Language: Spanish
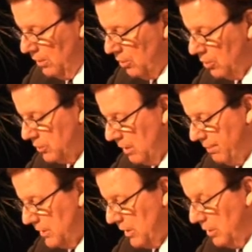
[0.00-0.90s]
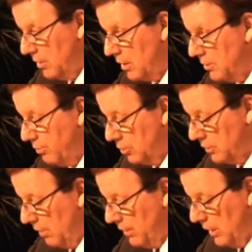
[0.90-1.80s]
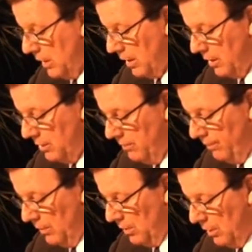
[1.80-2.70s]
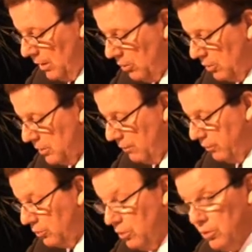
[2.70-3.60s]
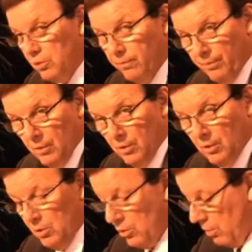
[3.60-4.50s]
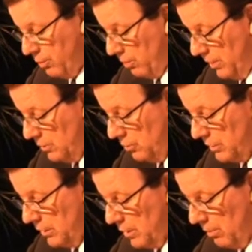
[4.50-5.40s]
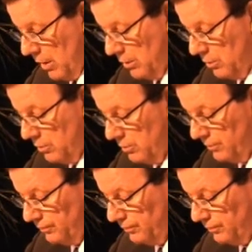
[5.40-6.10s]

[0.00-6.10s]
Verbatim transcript: con los del presente responsabilidad y con los del futuro, compromiso y sentimiento.